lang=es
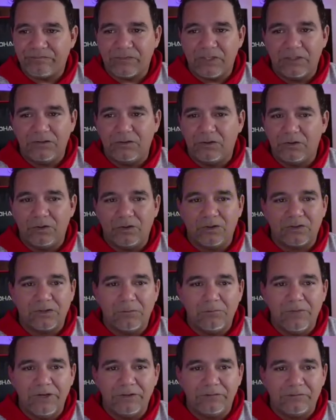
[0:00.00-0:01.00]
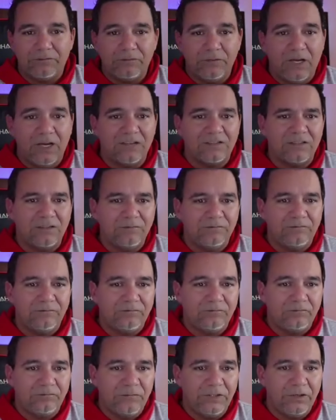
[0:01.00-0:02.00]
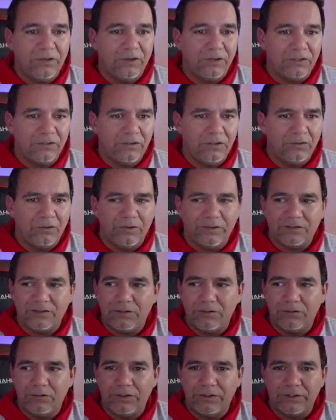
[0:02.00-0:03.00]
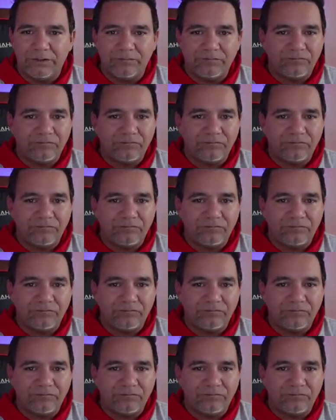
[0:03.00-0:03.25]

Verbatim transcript: no, lo sabé. Así, ah, mira míralo aquí. Ah, no, este no era.